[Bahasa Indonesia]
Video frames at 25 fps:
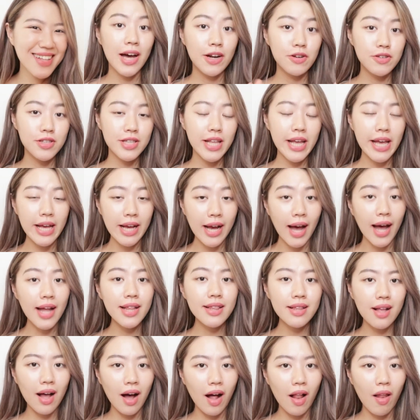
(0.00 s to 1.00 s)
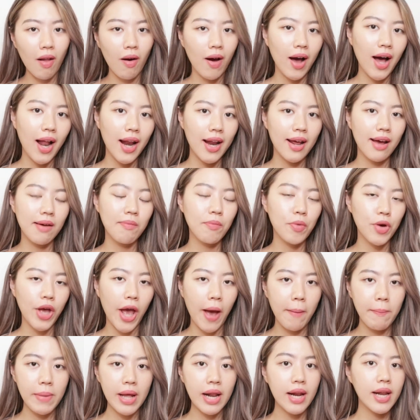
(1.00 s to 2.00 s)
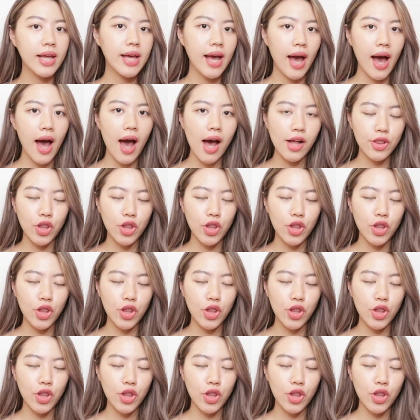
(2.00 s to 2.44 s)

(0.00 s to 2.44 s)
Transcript: Harus diingat kalau kalian punya milia